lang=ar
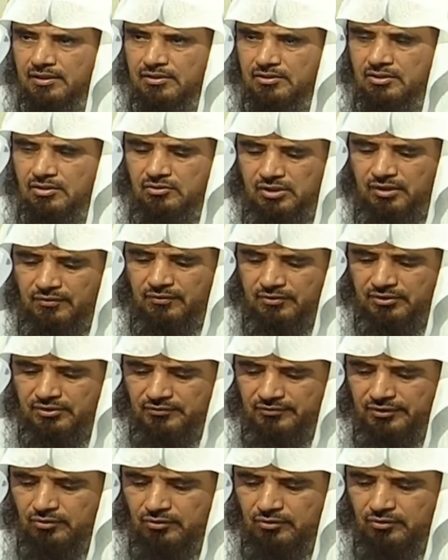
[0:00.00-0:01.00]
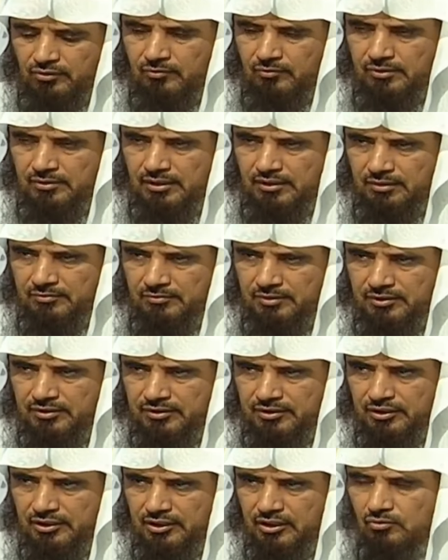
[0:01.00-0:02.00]
سيسافر السفرة الأولى مثلا
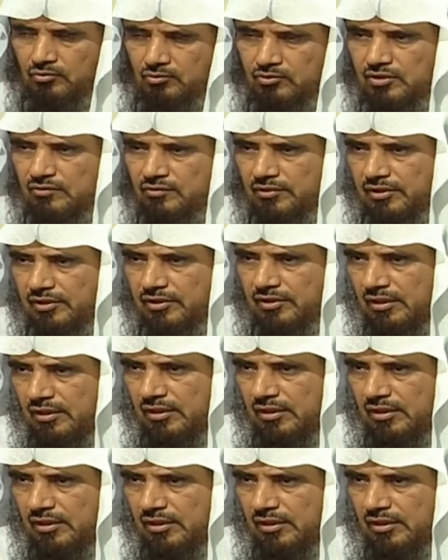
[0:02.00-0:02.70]
200 كيلو والسفرة